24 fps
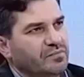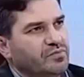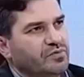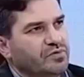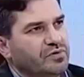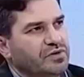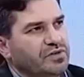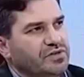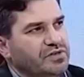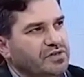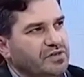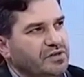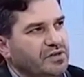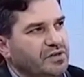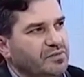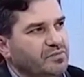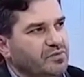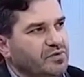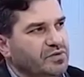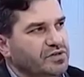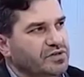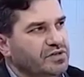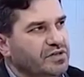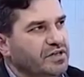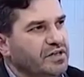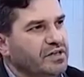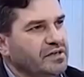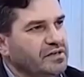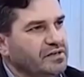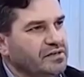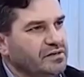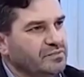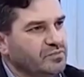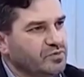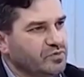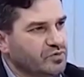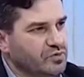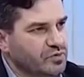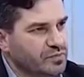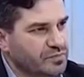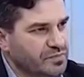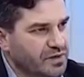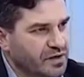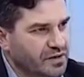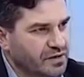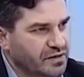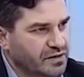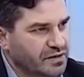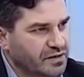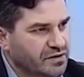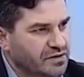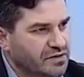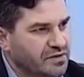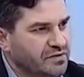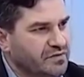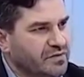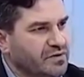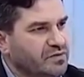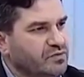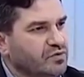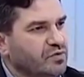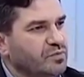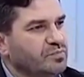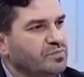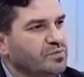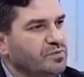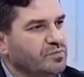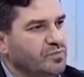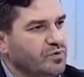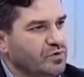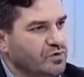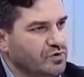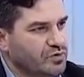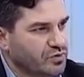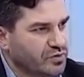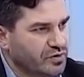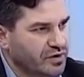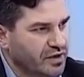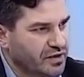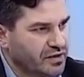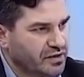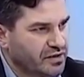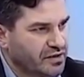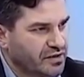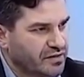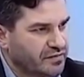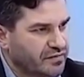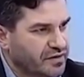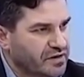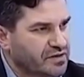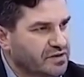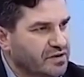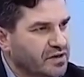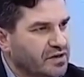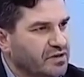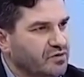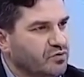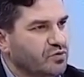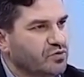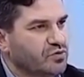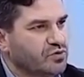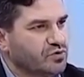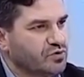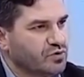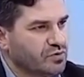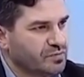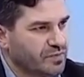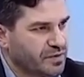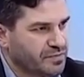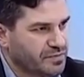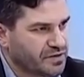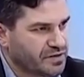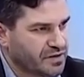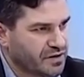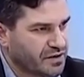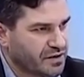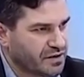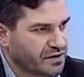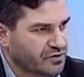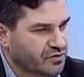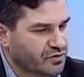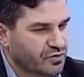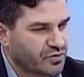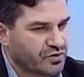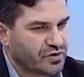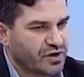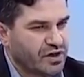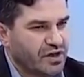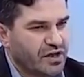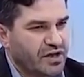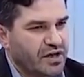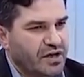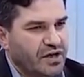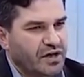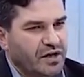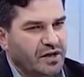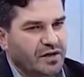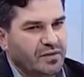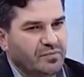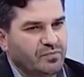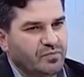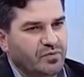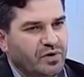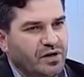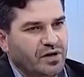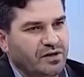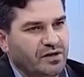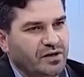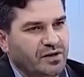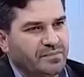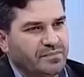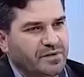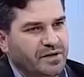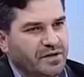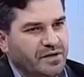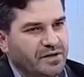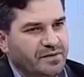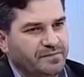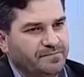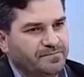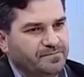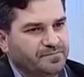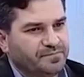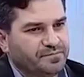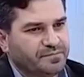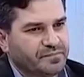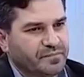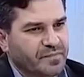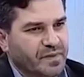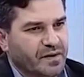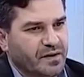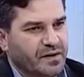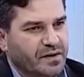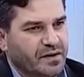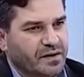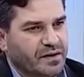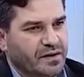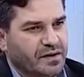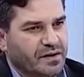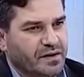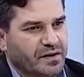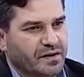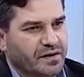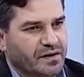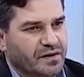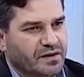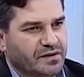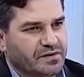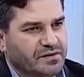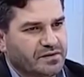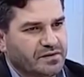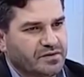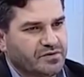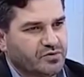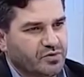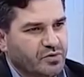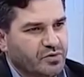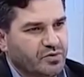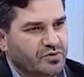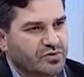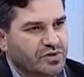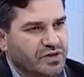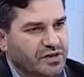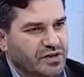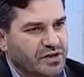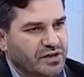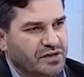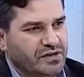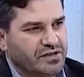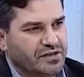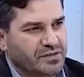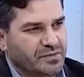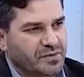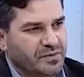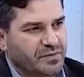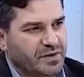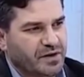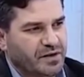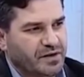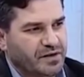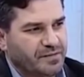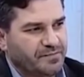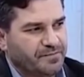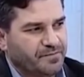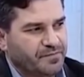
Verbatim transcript: Bunun için de bu işin eğitim kurumlarını, sivil toplum örgütlerini vesaire oluşturmamız gerekiyor. Evet. Bu anlamda e, sizin sorunuza geleceğim ama